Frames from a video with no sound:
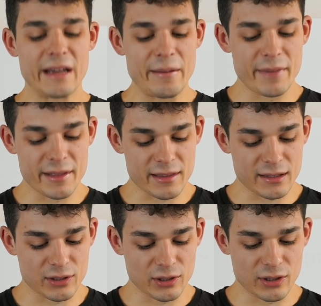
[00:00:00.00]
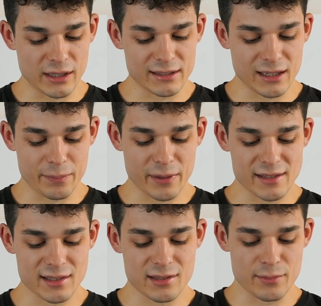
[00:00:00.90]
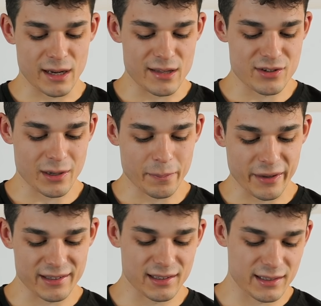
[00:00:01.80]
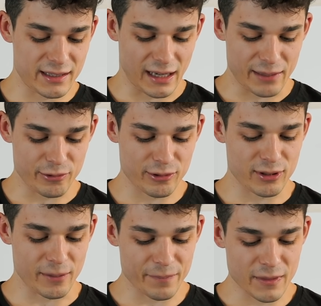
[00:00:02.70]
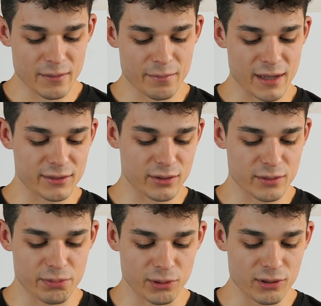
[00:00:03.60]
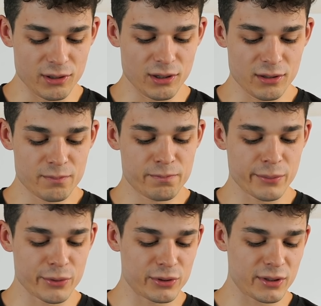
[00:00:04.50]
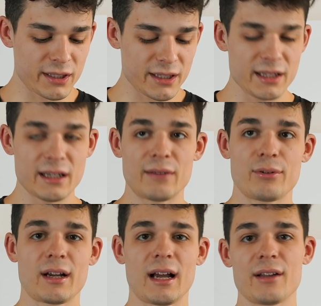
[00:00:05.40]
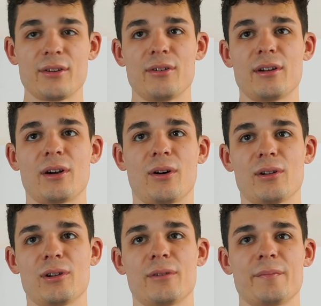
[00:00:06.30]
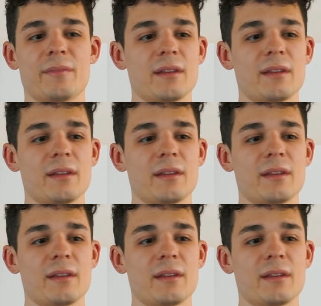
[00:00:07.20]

il mitico Andrea Presti si mangia pasta di camut, petto di pollo, pomodorini, avocado e olio.